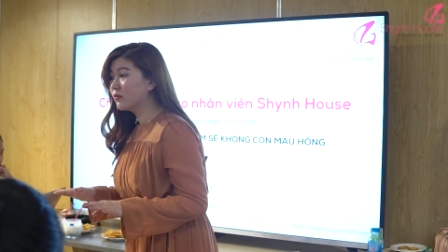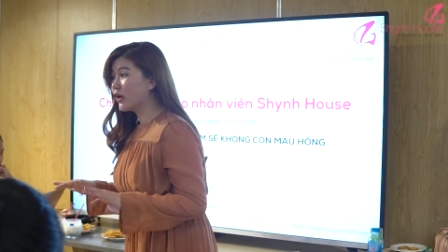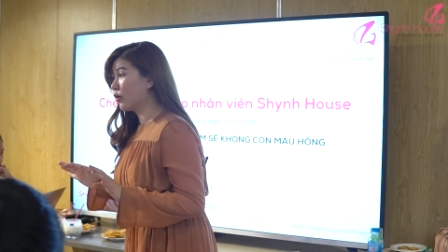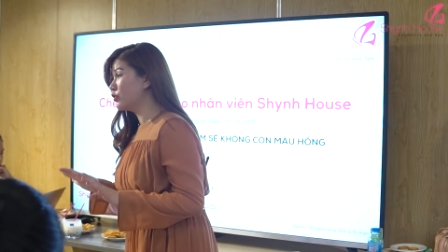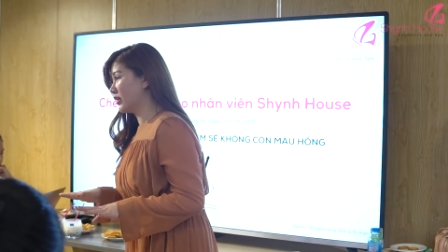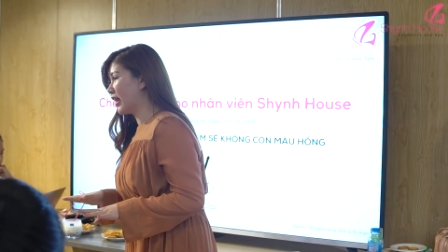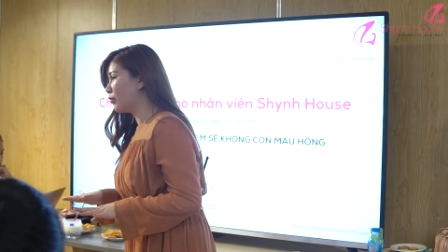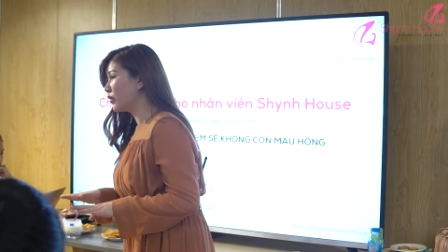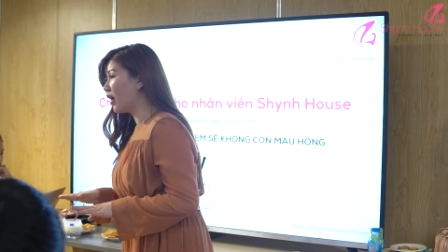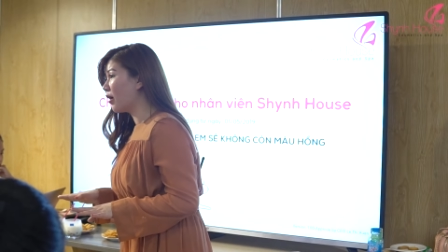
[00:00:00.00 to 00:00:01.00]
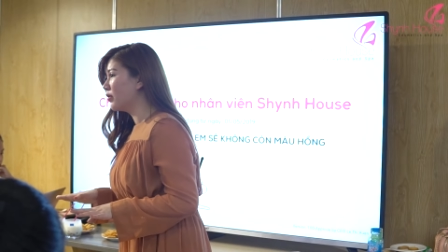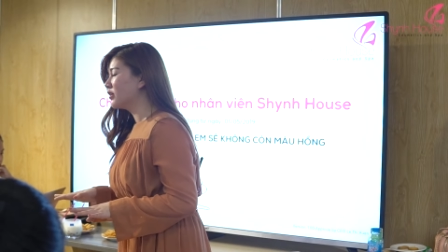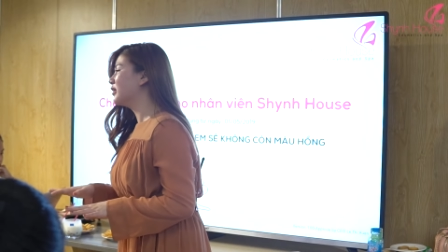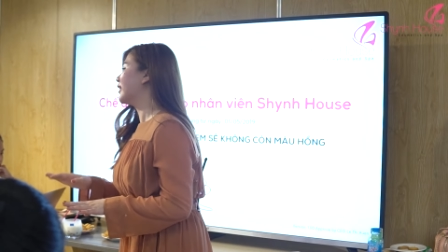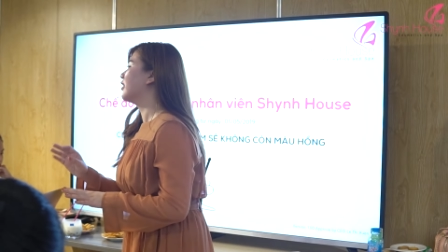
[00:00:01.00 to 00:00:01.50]
Hiểu câu chuyện gì đang muốn nói không?
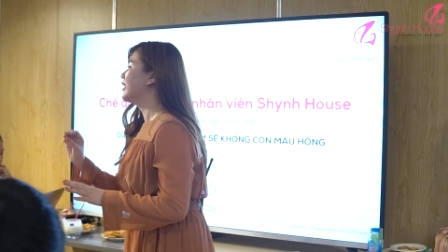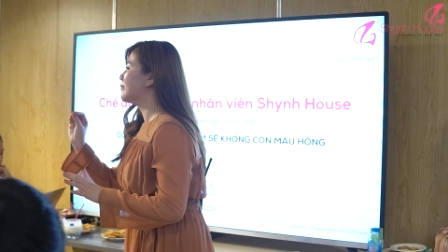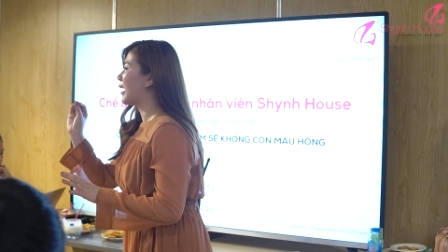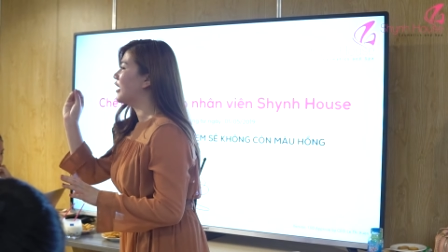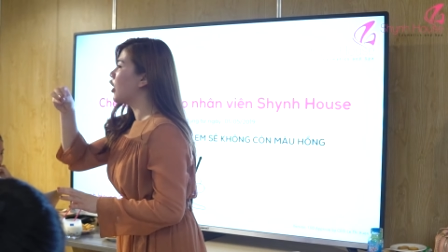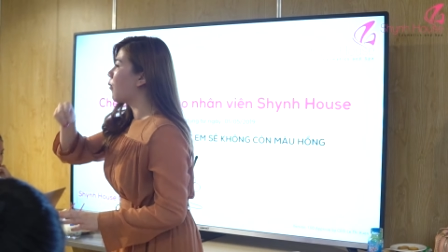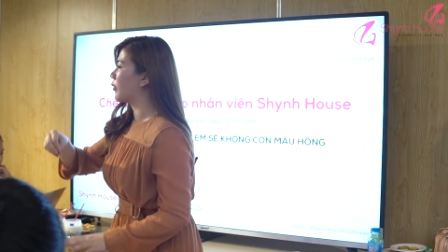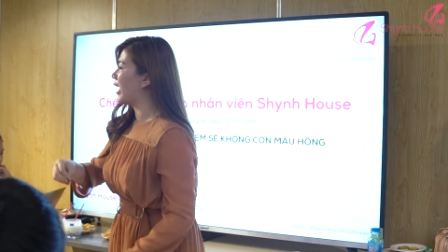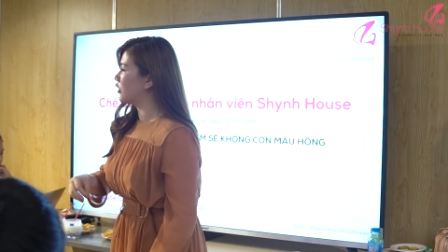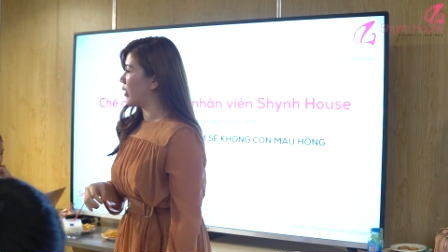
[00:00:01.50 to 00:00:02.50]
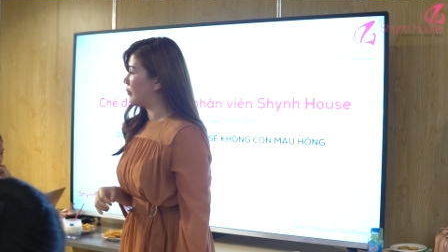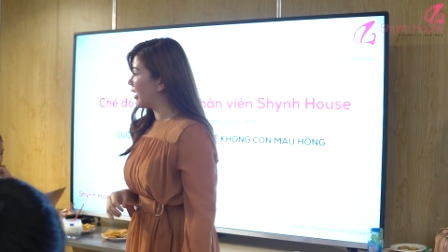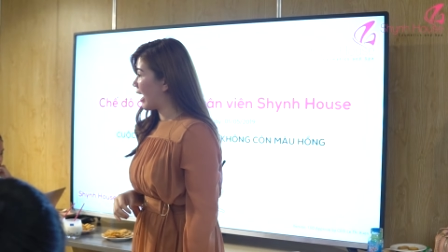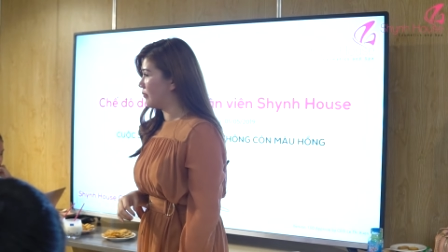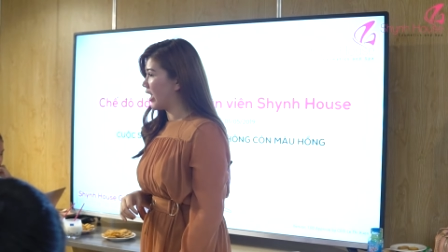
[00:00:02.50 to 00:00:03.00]
Tức là đừng có bay vô một cái là tụi em đã
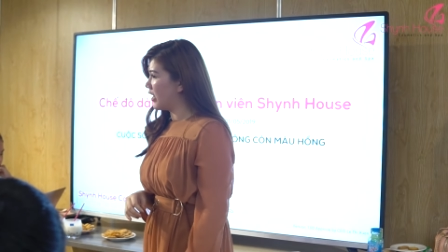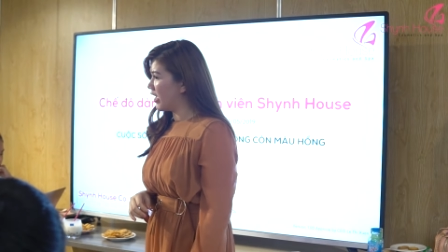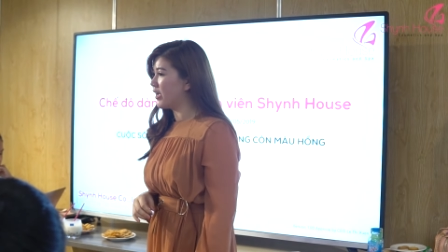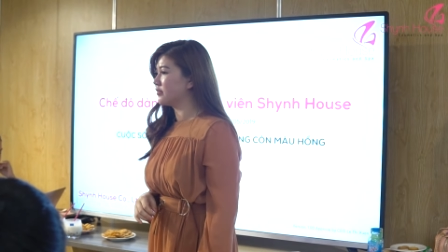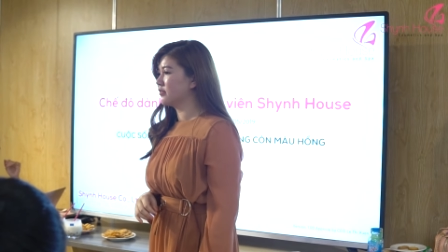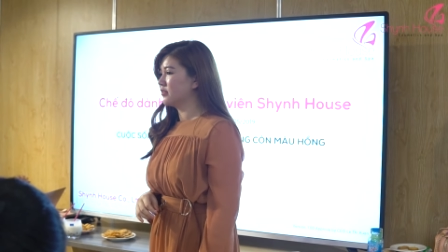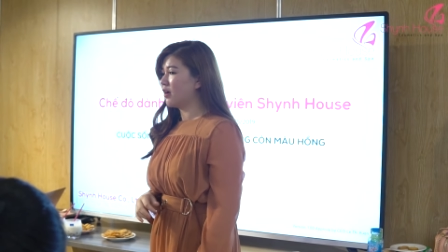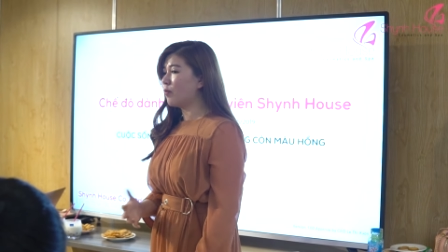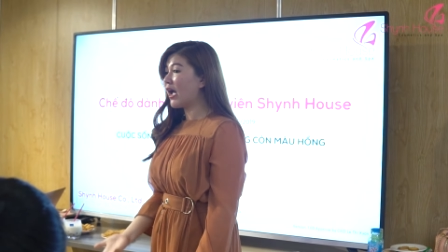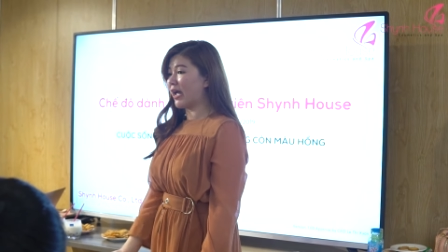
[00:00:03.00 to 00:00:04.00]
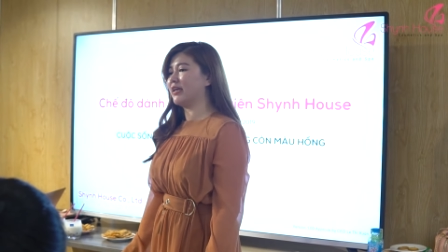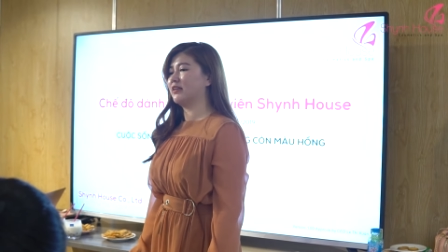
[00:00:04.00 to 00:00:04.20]
làm vậy liền, không có hay.